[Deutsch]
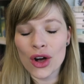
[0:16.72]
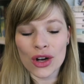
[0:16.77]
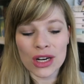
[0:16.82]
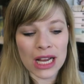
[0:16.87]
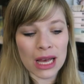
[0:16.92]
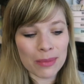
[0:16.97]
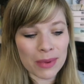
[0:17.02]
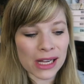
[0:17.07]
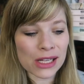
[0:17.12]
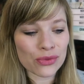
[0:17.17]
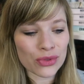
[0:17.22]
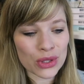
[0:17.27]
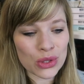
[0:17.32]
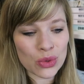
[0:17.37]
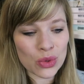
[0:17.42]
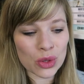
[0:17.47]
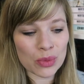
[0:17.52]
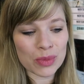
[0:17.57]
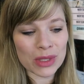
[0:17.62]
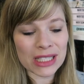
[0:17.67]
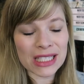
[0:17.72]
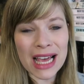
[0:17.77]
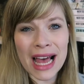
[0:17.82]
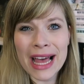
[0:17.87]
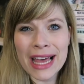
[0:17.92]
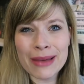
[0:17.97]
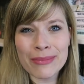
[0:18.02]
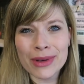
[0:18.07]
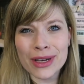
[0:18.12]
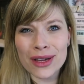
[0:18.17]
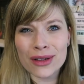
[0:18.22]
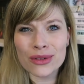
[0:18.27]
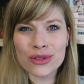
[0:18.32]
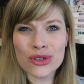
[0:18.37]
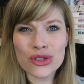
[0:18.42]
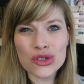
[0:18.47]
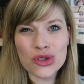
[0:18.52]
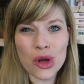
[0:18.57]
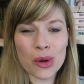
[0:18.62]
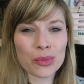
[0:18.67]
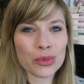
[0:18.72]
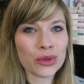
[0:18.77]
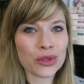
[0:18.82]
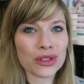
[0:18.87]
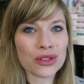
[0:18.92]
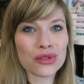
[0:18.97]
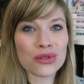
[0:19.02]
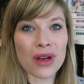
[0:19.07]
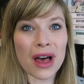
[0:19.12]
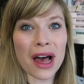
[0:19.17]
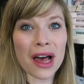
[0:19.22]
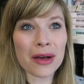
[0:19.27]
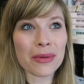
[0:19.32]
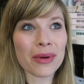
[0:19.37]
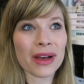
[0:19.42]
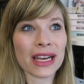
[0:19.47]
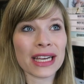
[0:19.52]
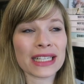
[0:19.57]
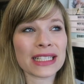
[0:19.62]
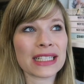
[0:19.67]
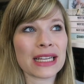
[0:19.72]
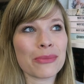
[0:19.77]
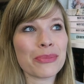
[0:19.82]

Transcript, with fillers: und habe halt versucht mit Timern und Stoppuhren zu arbeiten,